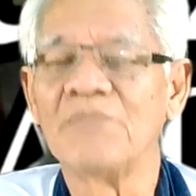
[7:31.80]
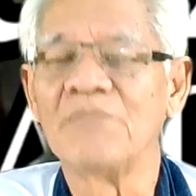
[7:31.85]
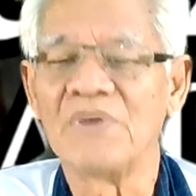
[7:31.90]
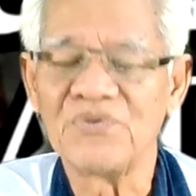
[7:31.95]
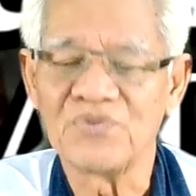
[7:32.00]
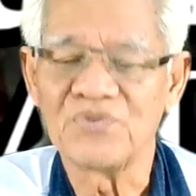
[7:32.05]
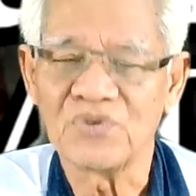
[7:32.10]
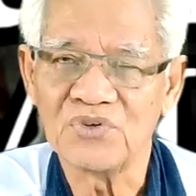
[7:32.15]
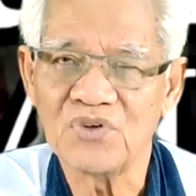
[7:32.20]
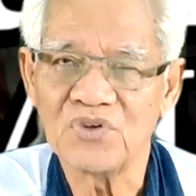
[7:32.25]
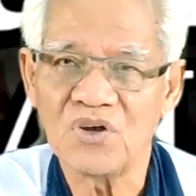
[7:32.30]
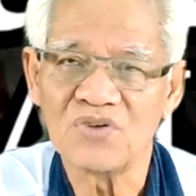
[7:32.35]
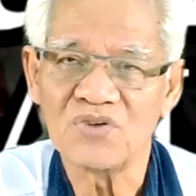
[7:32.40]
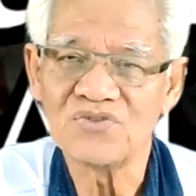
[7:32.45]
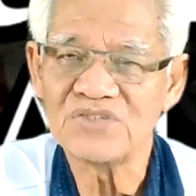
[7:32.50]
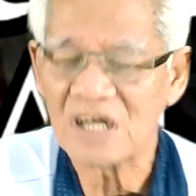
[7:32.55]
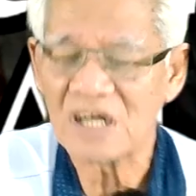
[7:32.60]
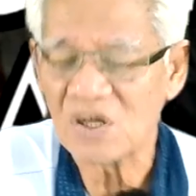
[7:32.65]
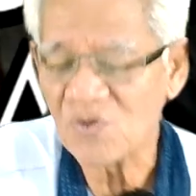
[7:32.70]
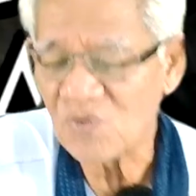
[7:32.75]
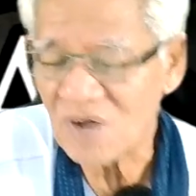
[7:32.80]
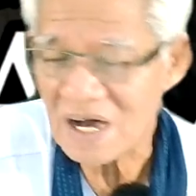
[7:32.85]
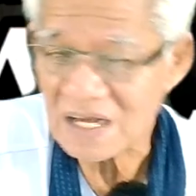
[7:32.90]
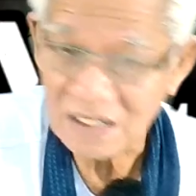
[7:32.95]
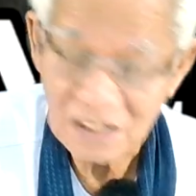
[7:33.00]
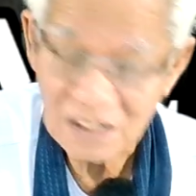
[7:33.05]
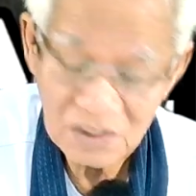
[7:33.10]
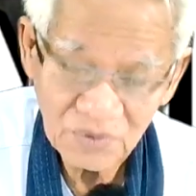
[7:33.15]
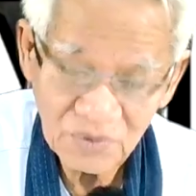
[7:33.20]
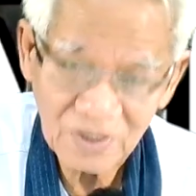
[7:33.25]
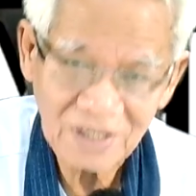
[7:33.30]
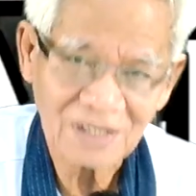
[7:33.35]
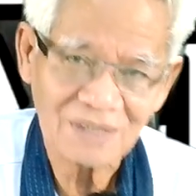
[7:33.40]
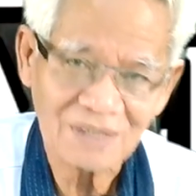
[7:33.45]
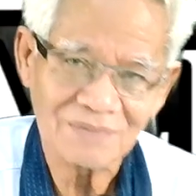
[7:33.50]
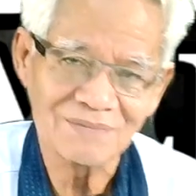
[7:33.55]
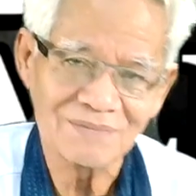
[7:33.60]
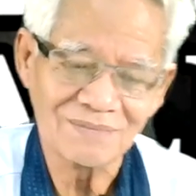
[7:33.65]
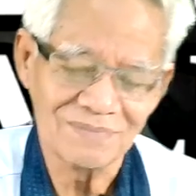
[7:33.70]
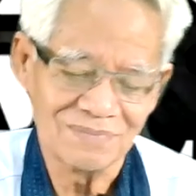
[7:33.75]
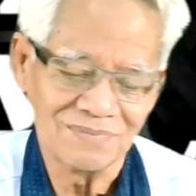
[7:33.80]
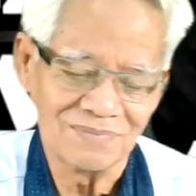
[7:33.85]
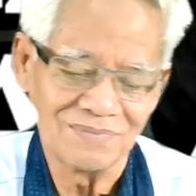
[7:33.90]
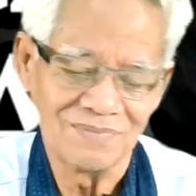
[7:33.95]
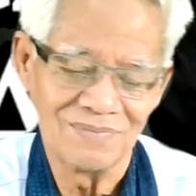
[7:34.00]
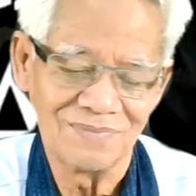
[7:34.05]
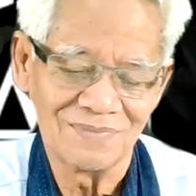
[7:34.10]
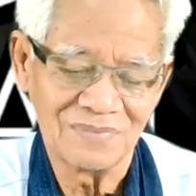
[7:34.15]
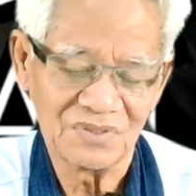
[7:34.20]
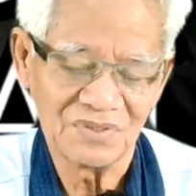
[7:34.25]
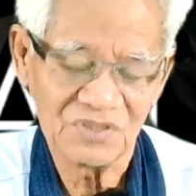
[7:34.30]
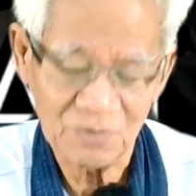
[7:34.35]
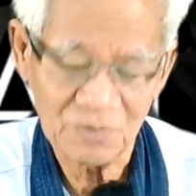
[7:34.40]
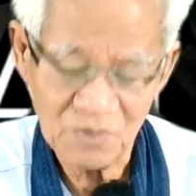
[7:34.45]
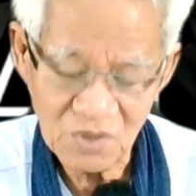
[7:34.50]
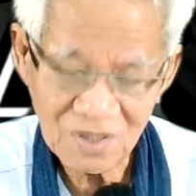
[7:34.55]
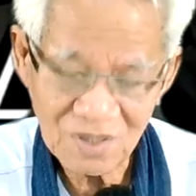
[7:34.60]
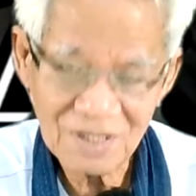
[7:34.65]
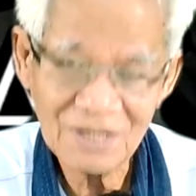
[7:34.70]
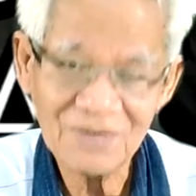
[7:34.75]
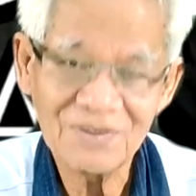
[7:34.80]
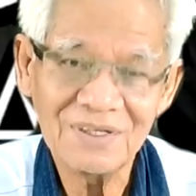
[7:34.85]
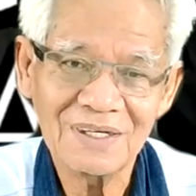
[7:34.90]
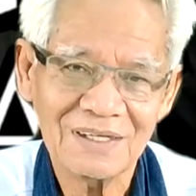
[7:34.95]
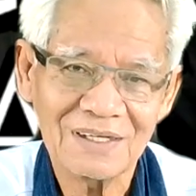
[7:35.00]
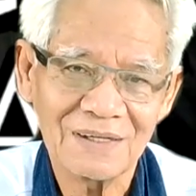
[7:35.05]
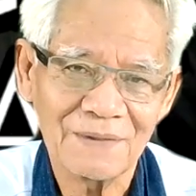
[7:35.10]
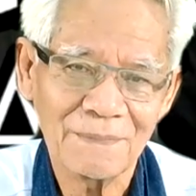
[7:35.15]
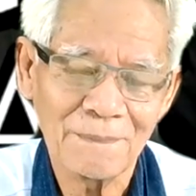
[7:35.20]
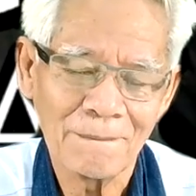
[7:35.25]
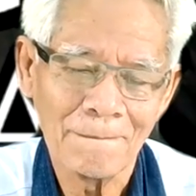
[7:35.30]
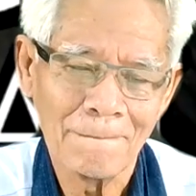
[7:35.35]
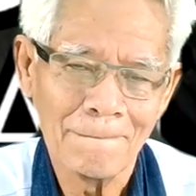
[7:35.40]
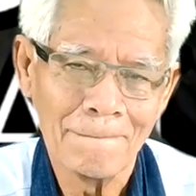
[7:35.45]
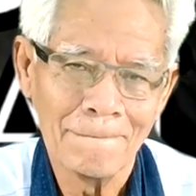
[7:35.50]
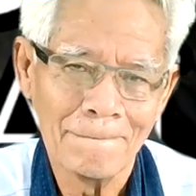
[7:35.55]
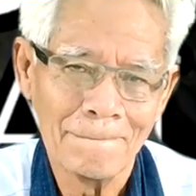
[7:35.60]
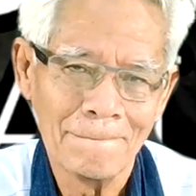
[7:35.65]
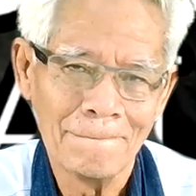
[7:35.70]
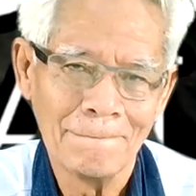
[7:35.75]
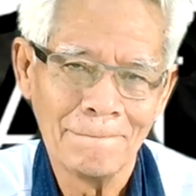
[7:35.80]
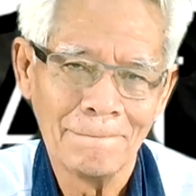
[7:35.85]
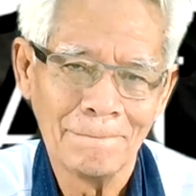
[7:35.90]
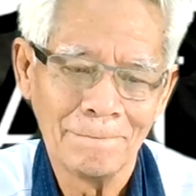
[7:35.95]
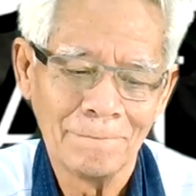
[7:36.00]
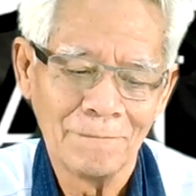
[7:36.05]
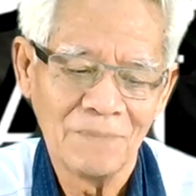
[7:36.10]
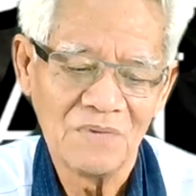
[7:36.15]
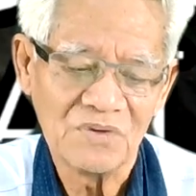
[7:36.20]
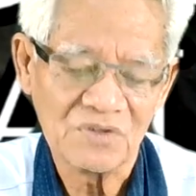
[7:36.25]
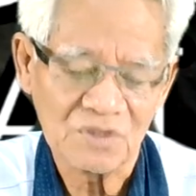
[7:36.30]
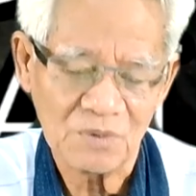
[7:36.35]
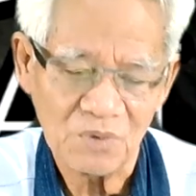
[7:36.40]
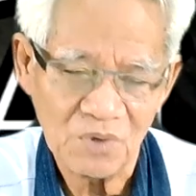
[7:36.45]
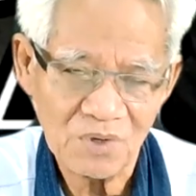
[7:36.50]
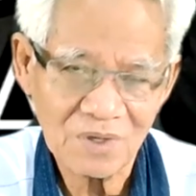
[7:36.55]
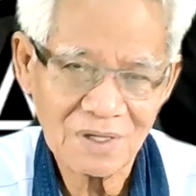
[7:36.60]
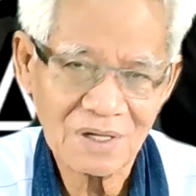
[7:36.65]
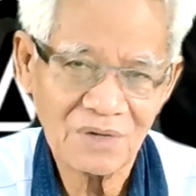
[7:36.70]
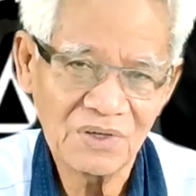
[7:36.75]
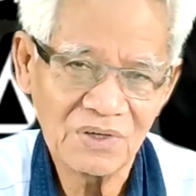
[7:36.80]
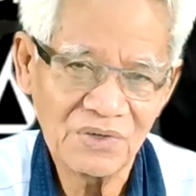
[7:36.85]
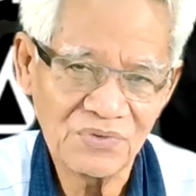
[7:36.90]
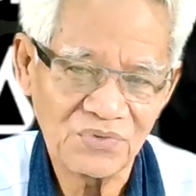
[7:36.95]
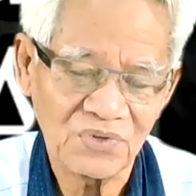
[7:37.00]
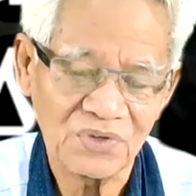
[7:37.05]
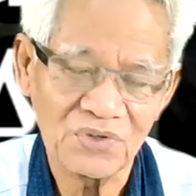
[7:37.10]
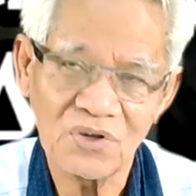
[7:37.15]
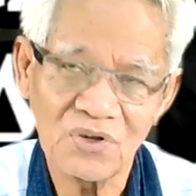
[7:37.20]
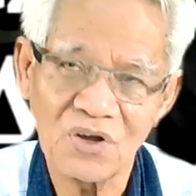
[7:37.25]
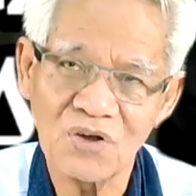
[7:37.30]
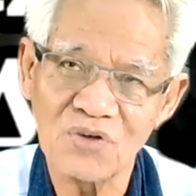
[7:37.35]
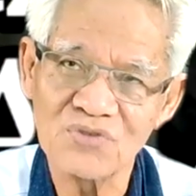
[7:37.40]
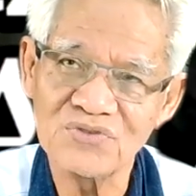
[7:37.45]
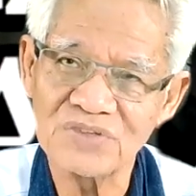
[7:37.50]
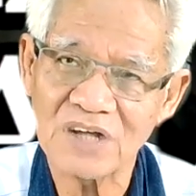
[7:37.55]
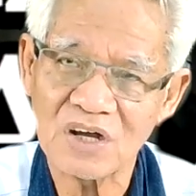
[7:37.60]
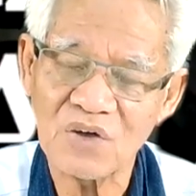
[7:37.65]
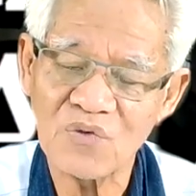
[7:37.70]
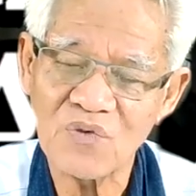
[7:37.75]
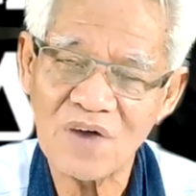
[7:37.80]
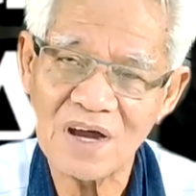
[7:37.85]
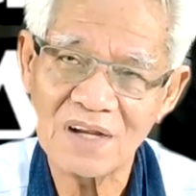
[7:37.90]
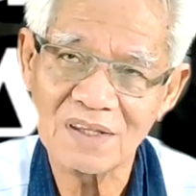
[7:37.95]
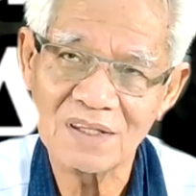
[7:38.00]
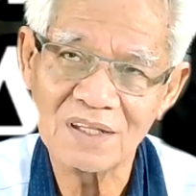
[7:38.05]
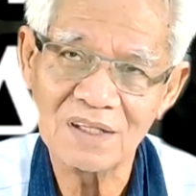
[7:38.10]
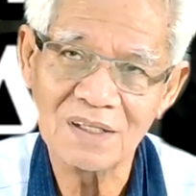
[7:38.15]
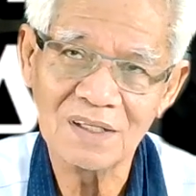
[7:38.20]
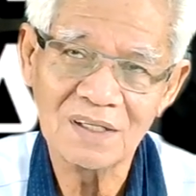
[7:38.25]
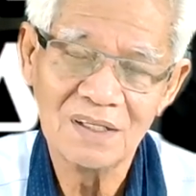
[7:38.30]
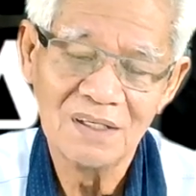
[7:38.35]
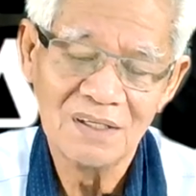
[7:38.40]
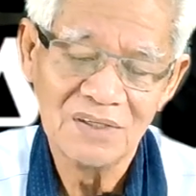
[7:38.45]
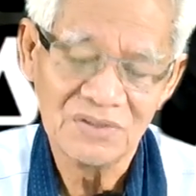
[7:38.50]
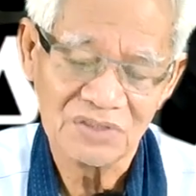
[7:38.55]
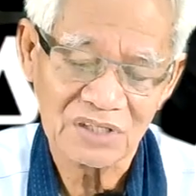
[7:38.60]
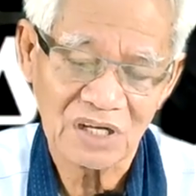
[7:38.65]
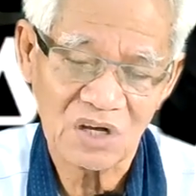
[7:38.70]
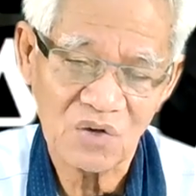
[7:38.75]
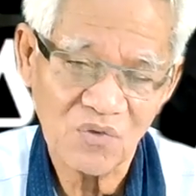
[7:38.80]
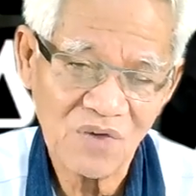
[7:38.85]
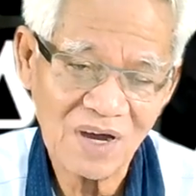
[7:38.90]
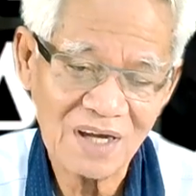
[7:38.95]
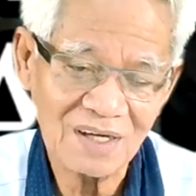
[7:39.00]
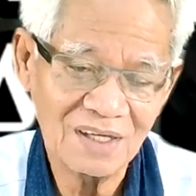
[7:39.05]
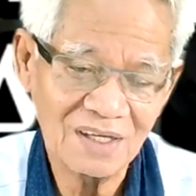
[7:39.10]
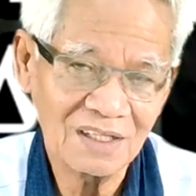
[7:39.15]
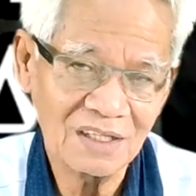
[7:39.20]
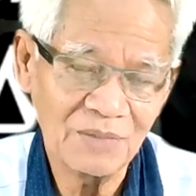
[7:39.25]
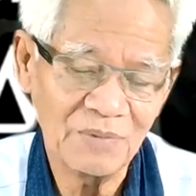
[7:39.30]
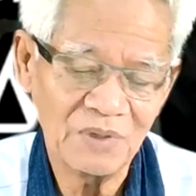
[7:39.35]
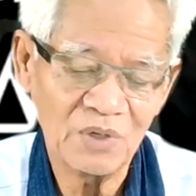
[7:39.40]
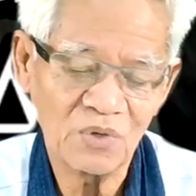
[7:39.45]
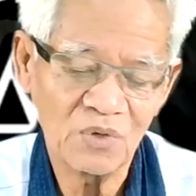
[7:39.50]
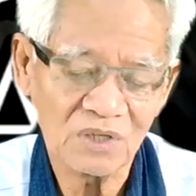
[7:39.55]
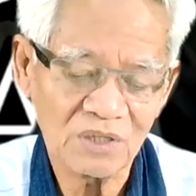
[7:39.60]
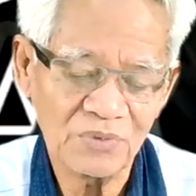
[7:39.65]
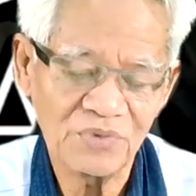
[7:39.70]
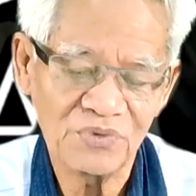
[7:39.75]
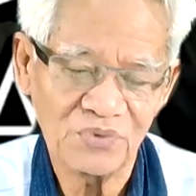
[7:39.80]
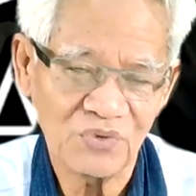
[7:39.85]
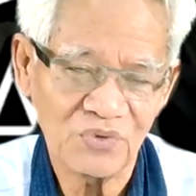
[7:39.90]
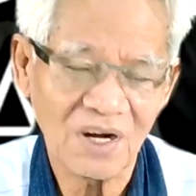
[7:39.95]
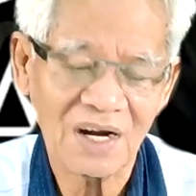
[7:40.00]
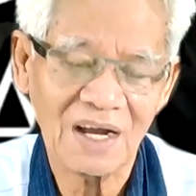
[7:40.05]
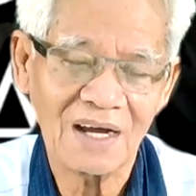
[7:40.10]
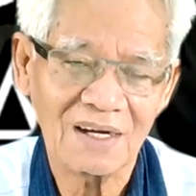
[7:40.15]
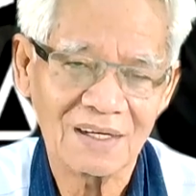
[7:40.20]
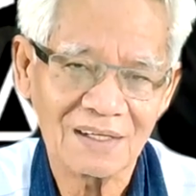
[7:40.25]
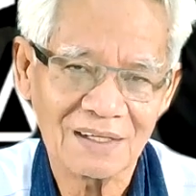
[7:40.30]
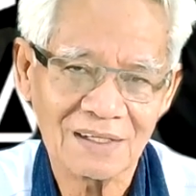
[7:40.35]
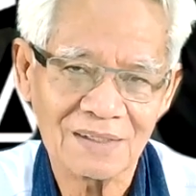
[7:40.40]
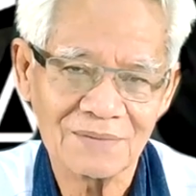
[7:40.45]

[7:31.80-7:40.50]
เป็นส่วนย่อของจักรวาลนี้ด้วยครับ สมองเราเนี่ย สมองเราคือส่วนย่อของจักรวาลที่จักรวาลนี้ที่มีดวงที่เป็นศูนย์กลาง